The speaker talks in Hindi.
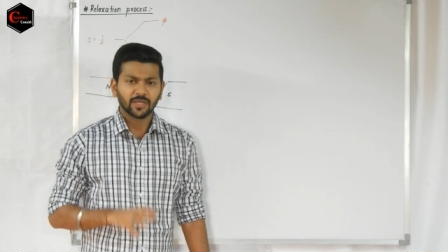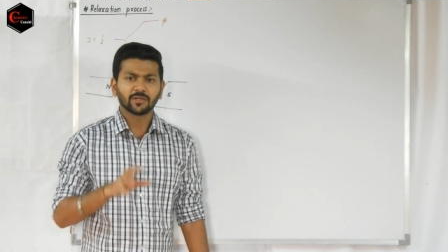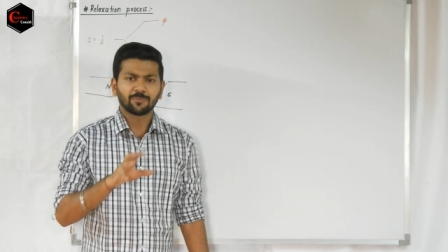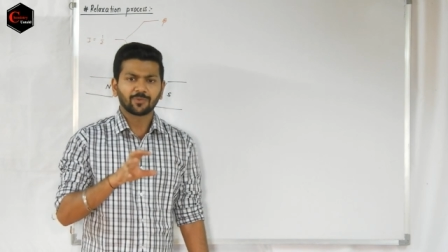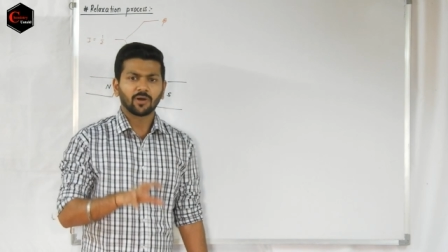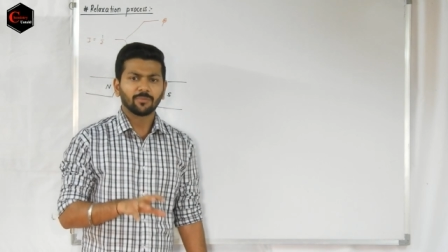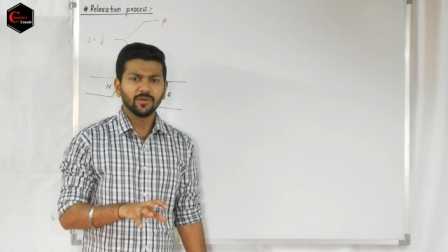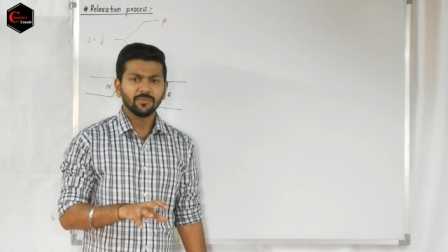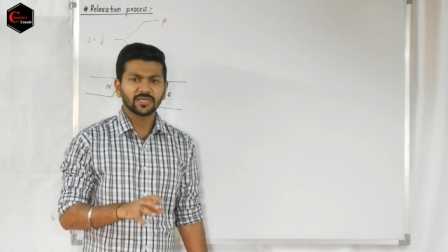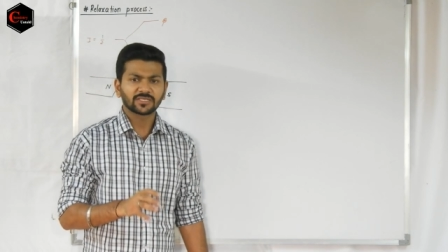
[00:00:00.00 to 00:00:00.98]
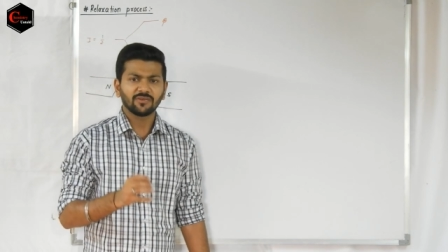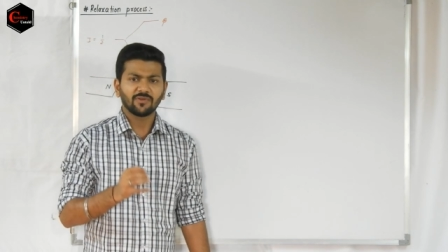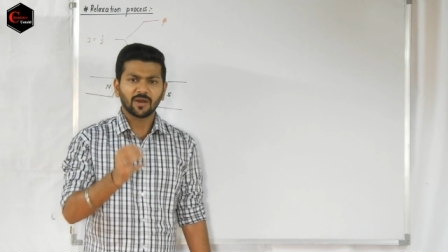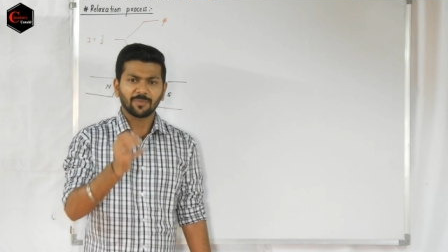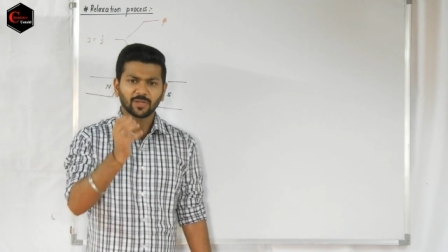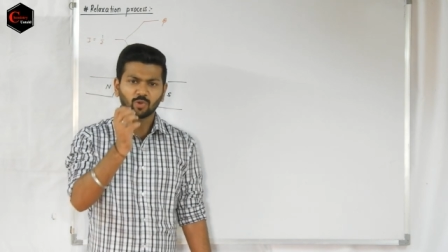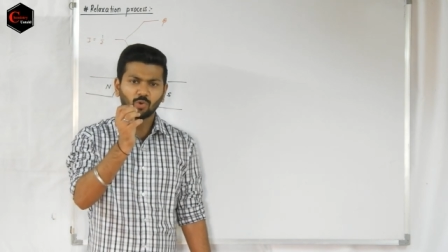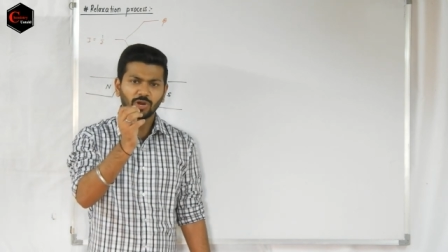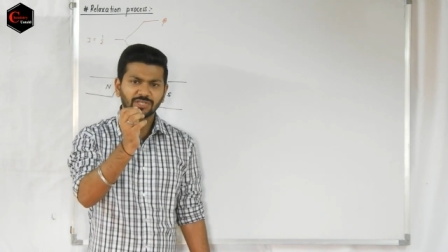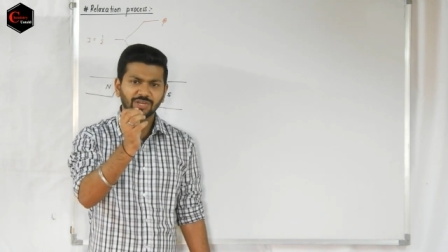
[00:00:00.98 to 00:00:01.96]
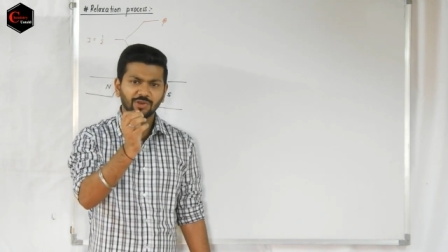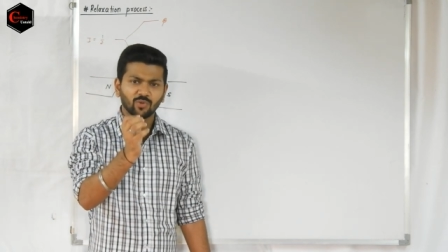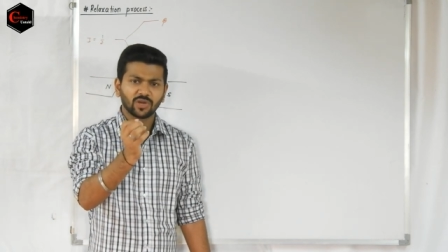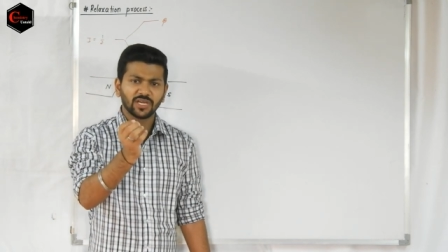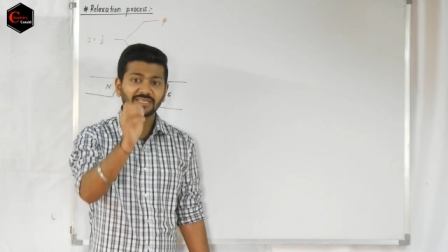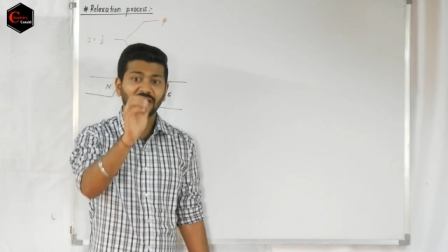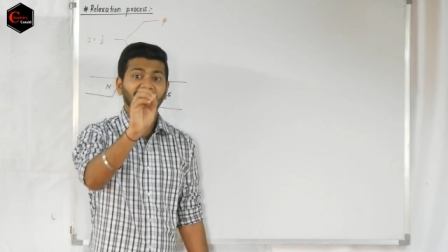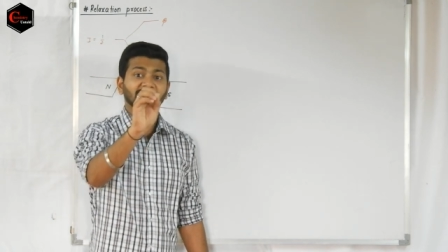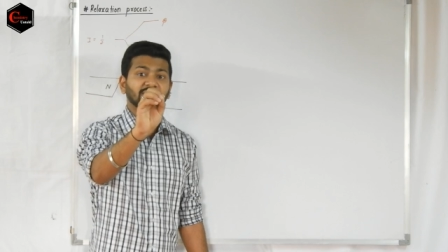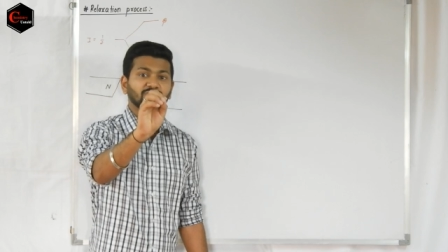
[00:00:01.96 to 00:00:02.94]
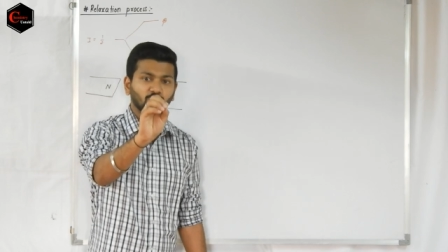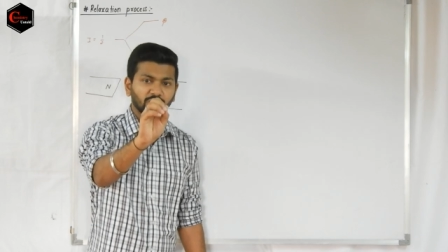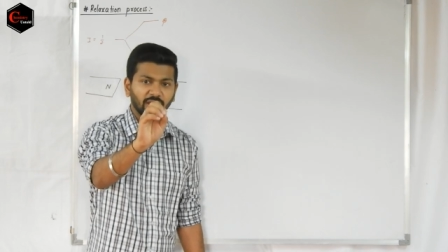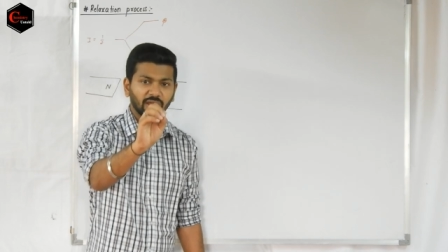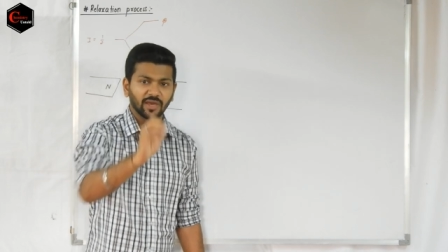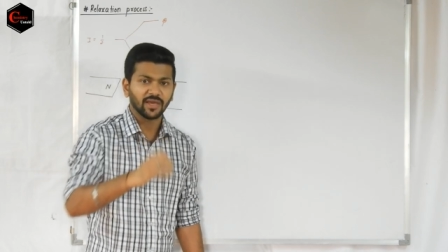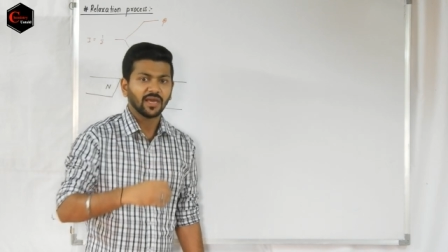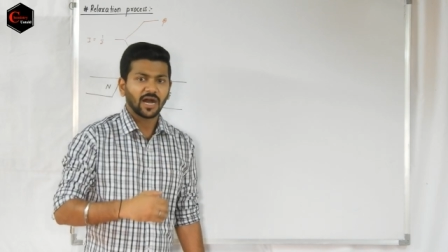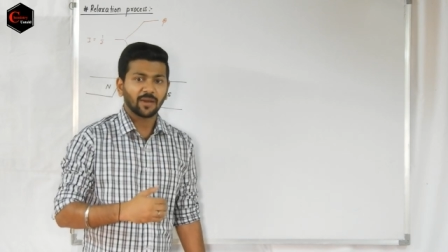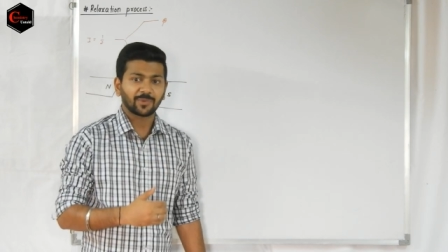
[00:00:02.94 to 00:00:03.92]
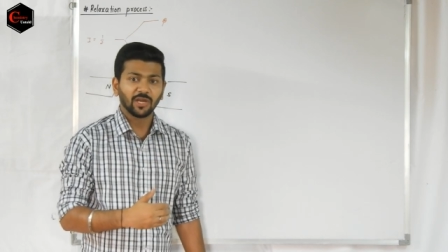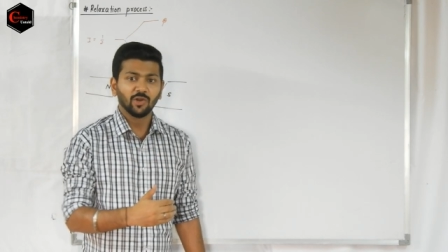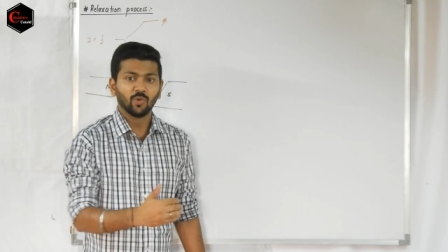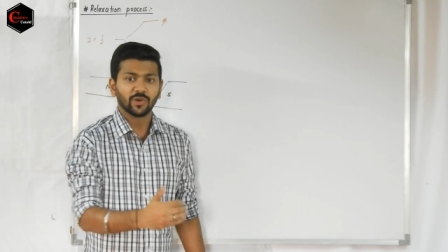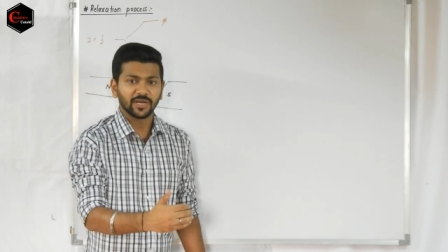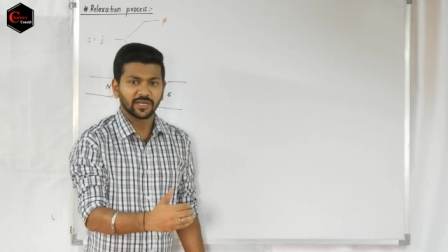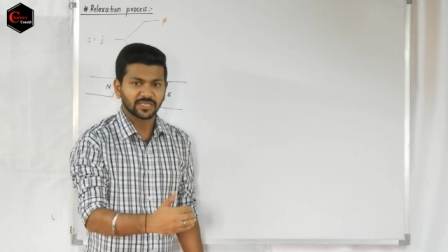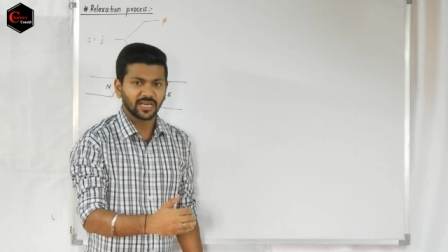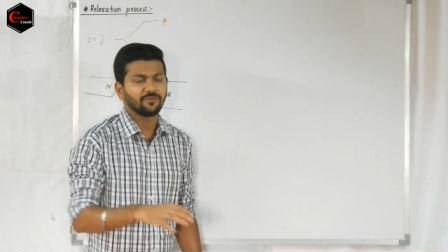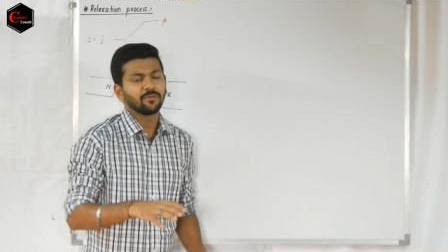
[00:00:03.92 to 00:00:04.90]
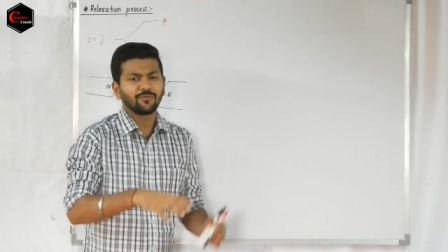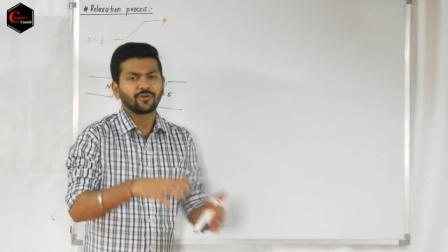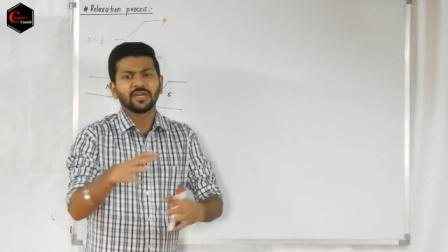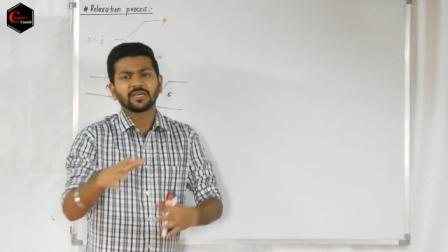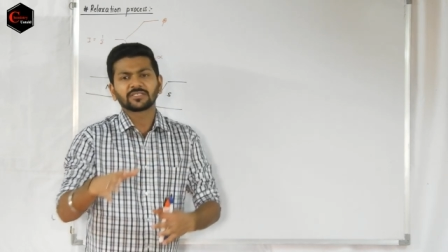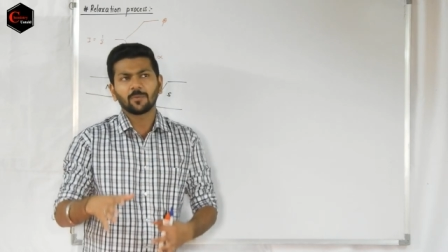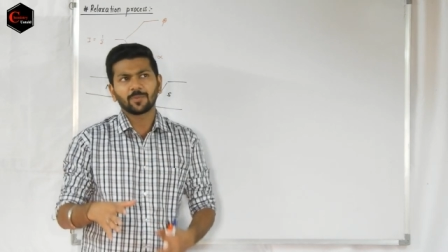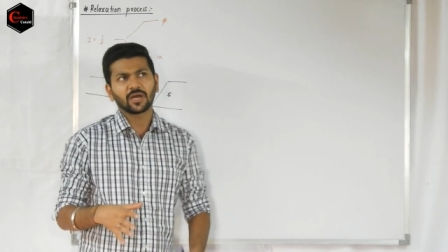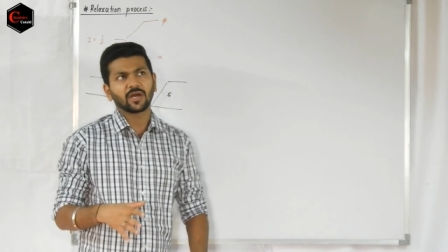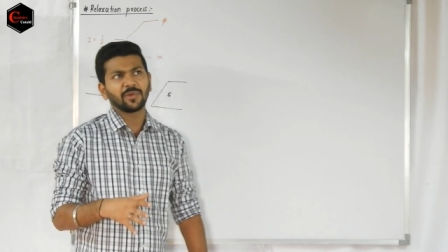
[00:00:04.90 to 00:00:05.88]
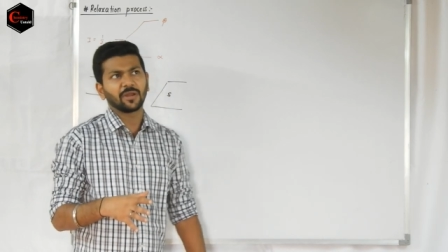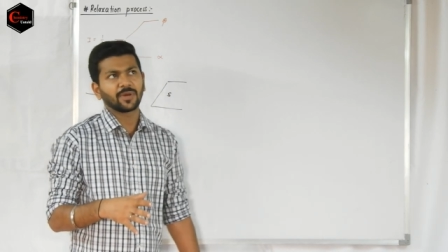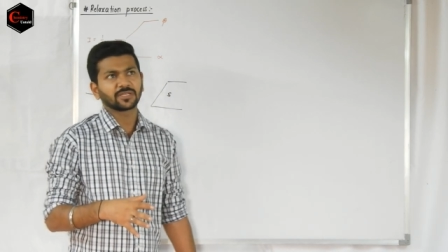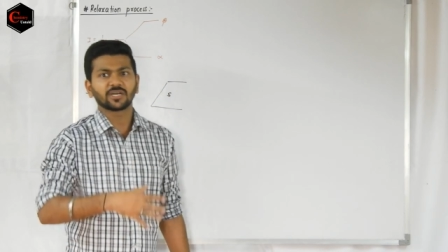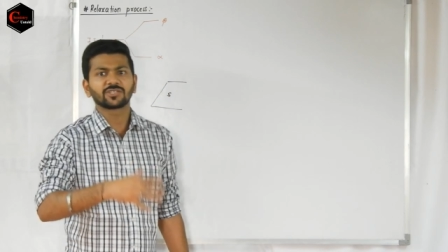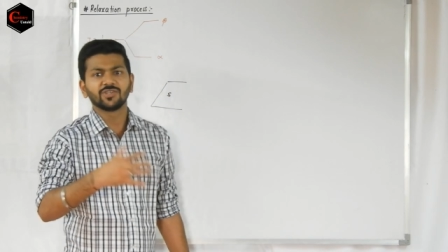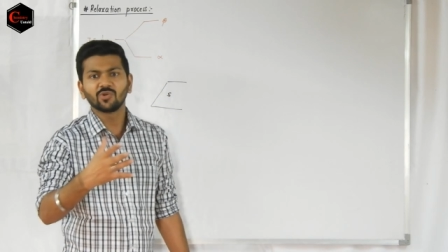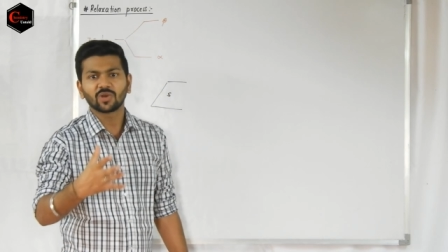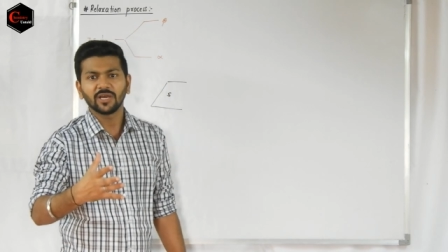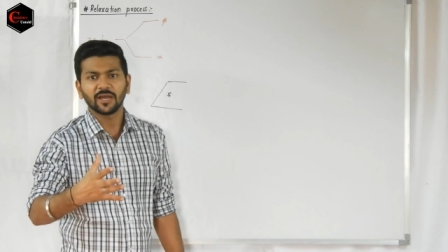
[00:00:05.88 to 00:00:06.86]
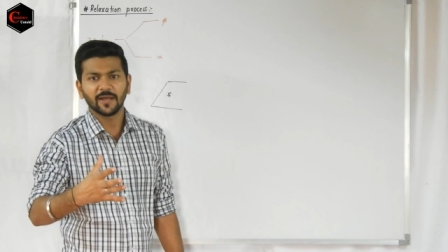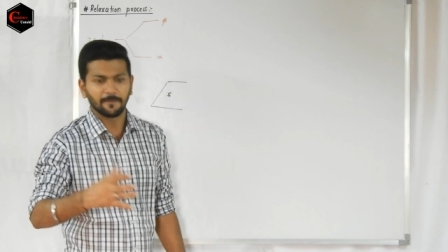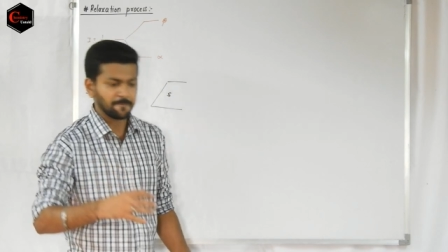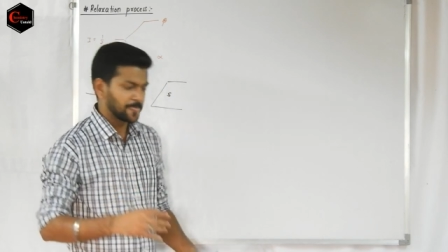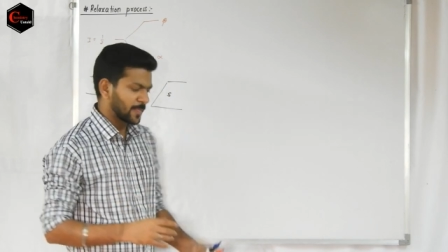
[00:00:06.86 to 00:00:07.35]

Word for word: ना द प्रॉब्लम इज़ कि वहाँ पे थोड़े से न्यूक्लियस एक्सेस होते हैं आपके लोअर एनर्जी लेवल में फॉर एन एग्जाम्पल अगर मेरे पास दस न्यूक्लिया हैं